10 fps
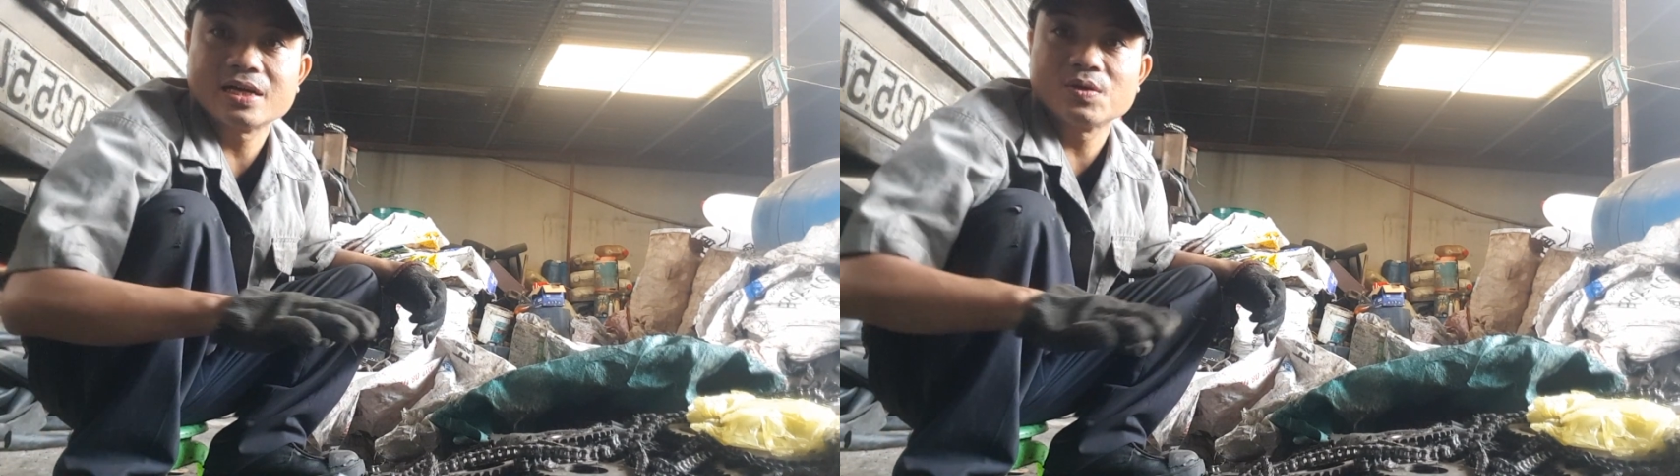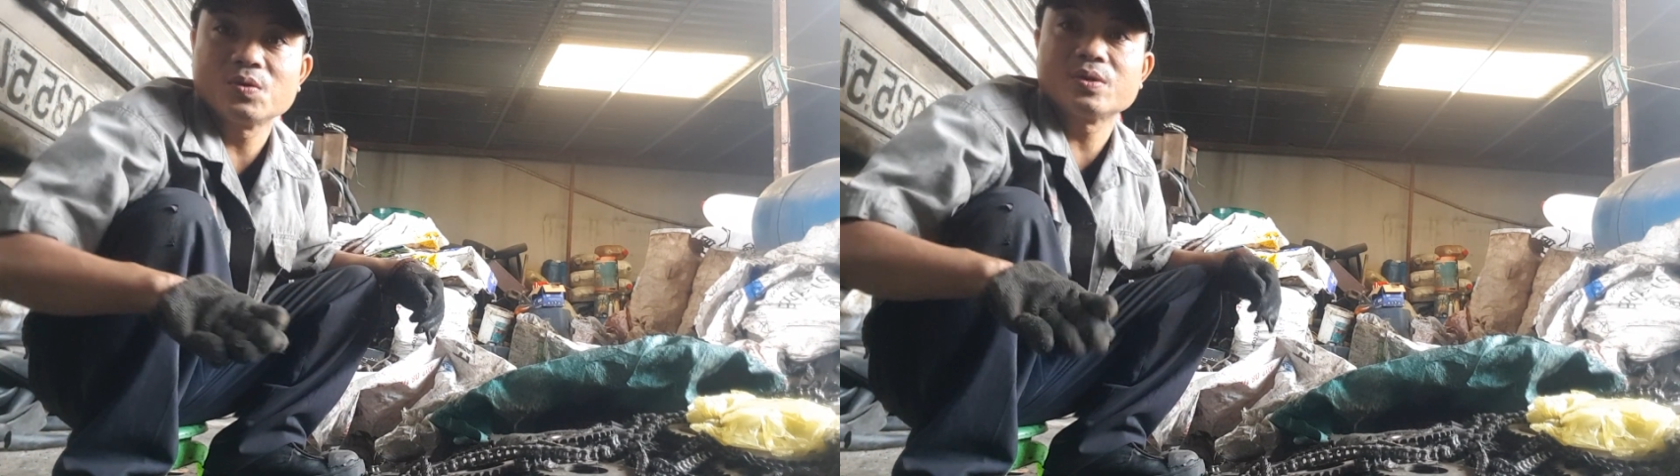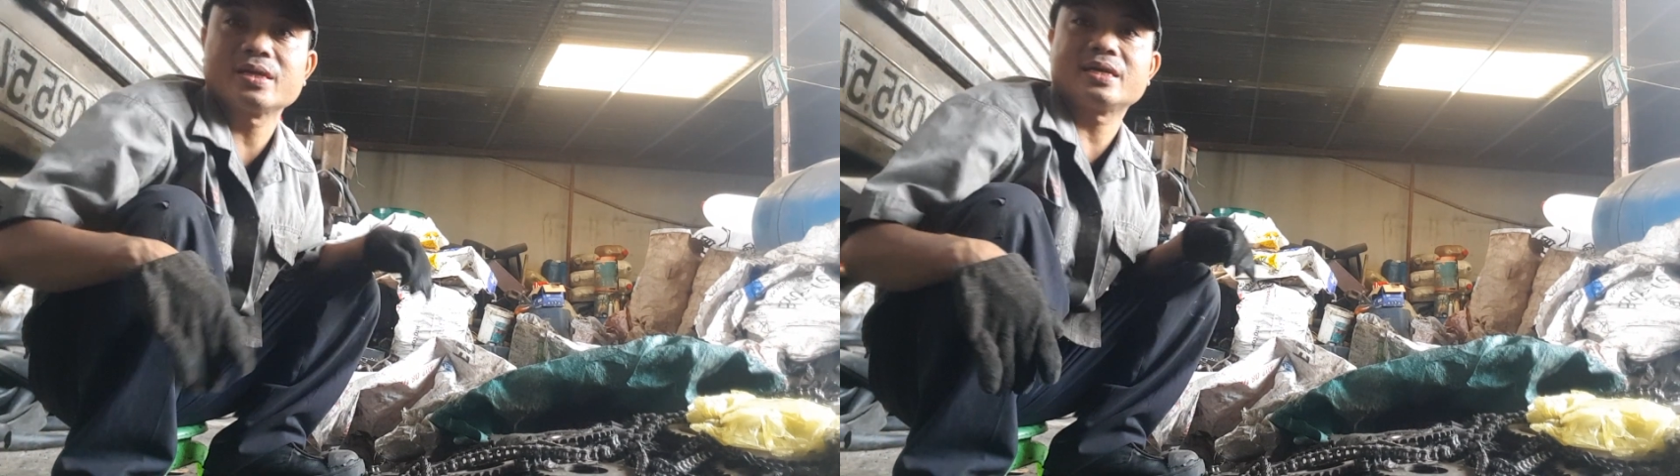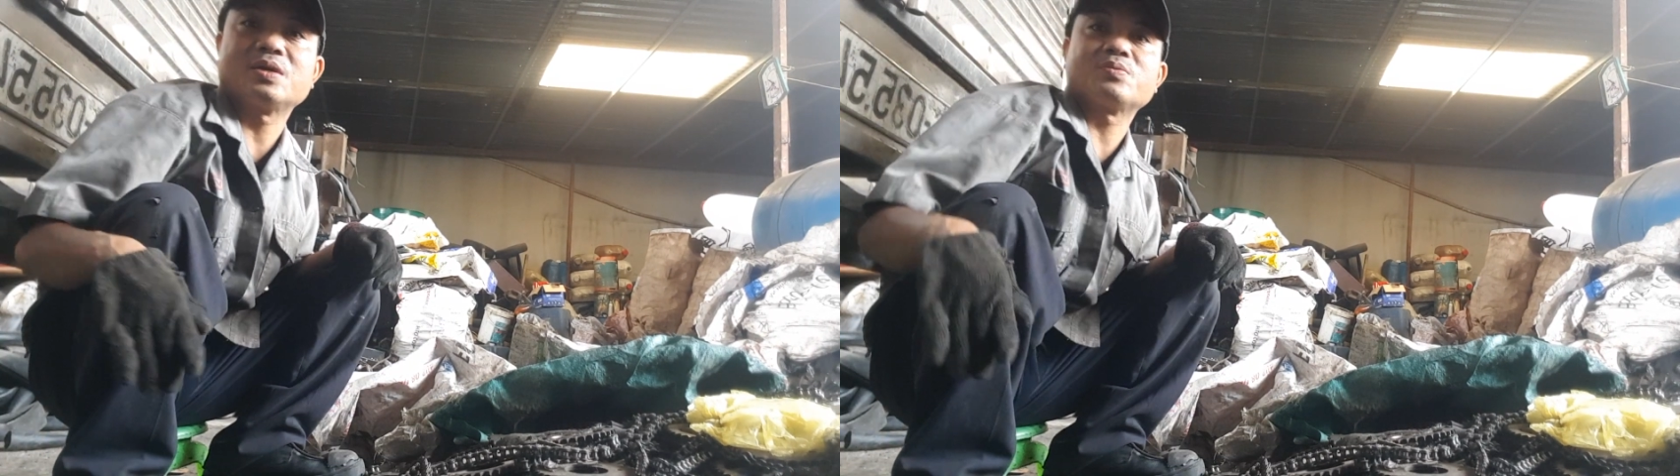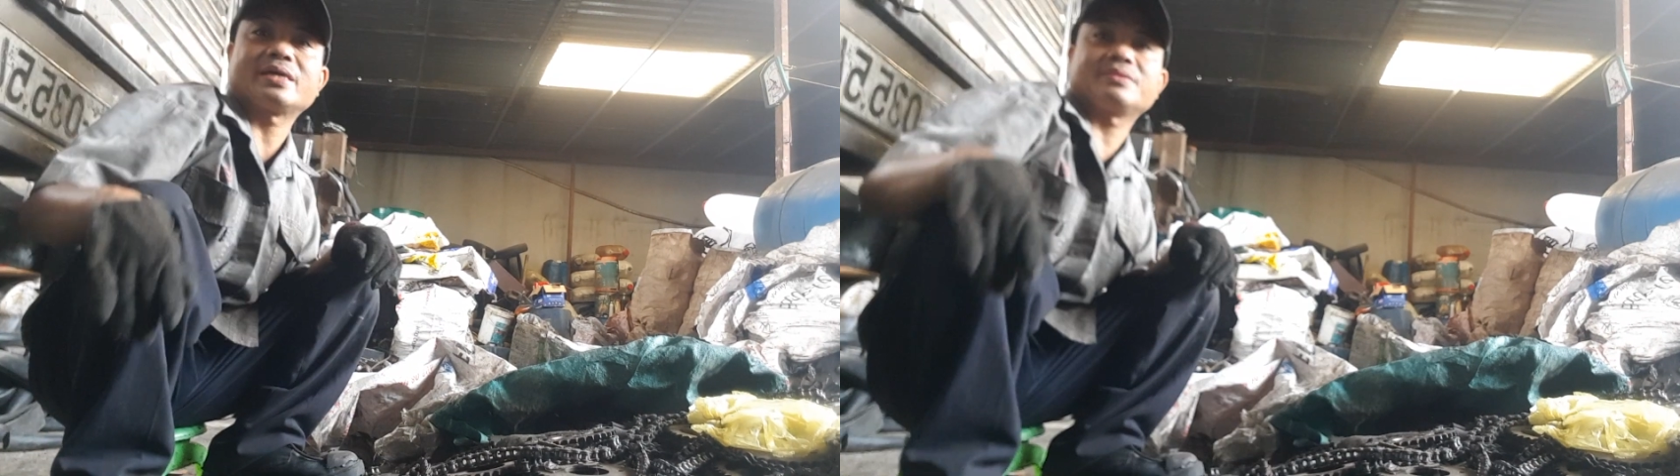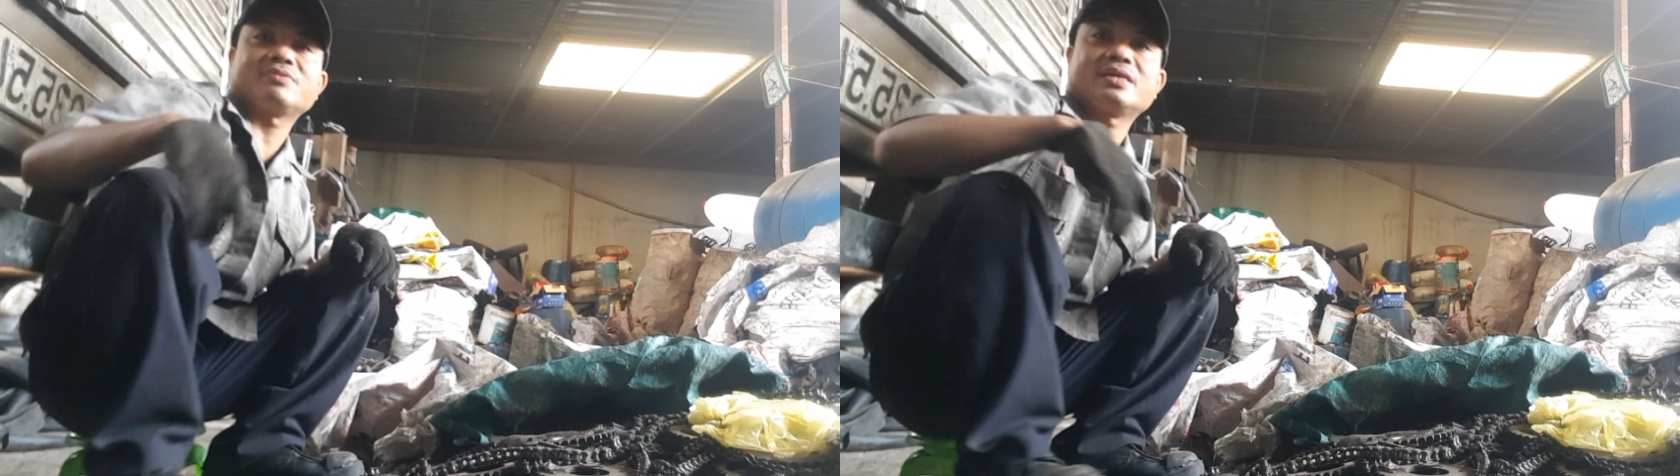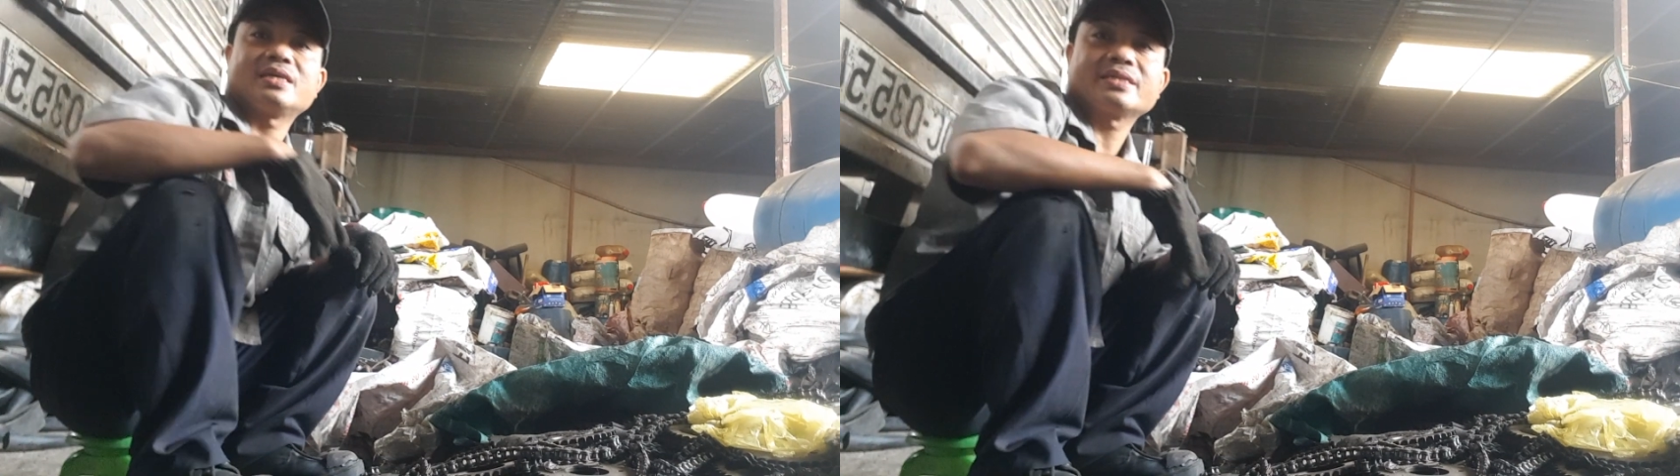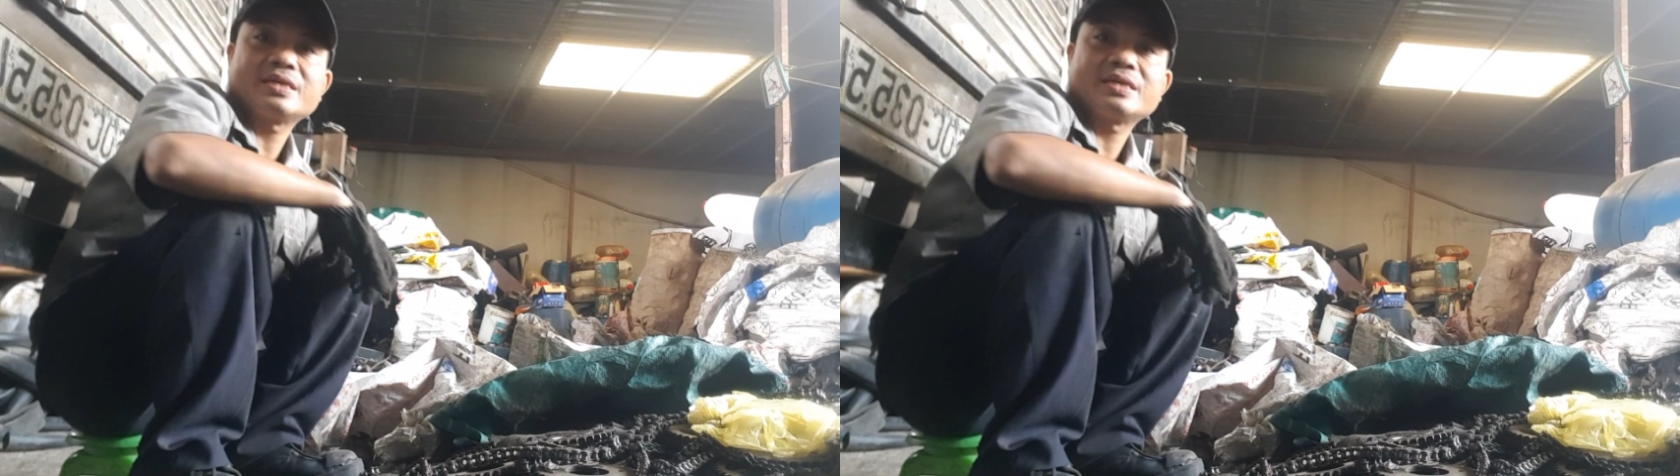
luôn luôn là đồng hành và